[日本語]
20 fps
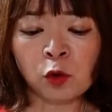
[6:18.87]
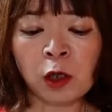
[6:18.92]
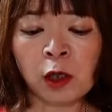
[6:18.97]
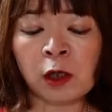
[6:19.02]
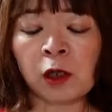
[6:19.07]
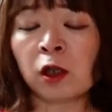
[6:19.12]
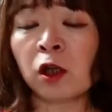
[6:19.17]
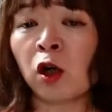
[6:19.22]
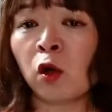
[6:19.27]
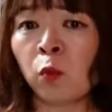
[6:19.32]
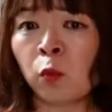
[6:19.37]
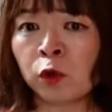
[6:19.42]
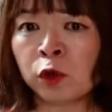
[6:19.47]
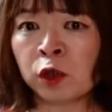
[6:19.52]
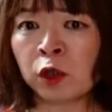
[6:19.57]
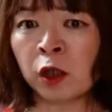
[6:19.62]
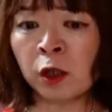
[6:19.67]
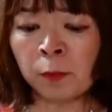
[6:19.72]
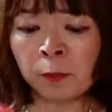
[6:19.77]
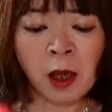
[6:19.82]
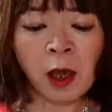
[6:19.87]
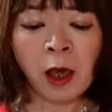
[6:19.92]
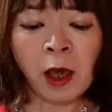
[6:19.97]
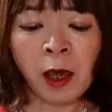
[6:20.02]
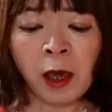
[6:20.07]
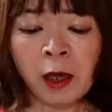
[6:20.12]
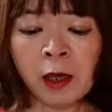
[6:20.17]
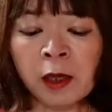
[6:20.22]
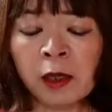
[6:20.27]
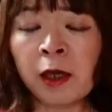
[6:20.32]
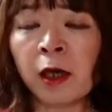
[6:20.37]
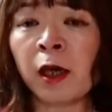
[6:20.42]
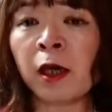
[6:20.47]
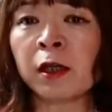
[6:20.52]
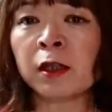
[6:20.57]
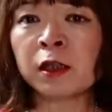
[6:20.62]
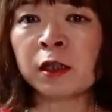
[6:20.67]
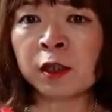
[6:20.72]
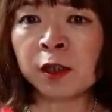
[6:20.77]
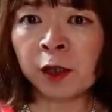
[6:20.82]
の体を持ち、変
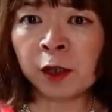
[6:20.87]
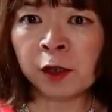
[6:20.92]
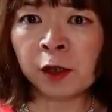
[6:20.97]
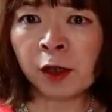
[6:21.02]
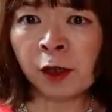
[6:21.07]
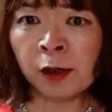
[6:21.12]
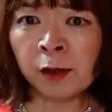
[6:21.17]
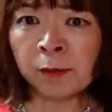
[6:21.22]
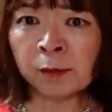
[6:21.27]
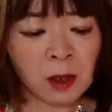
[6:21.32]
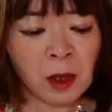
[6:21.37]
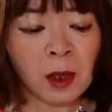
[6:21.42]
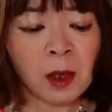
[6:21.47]
形自在で